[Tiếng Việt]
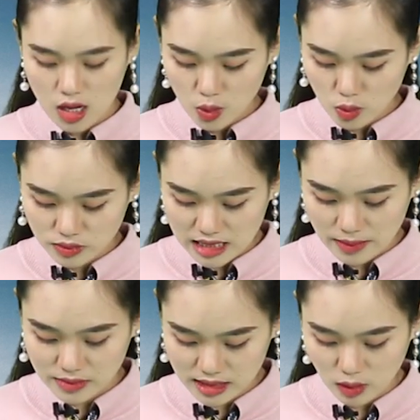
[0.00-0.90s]
cùng
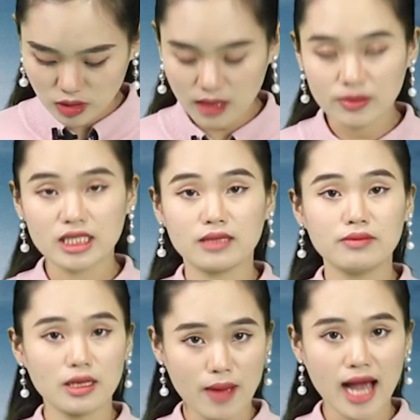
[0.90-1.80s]
giảm
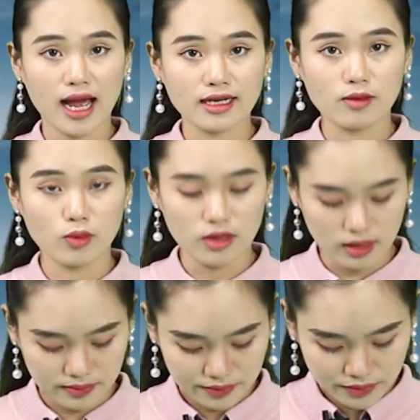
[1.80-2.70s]
693 ngàn đồng một lượng.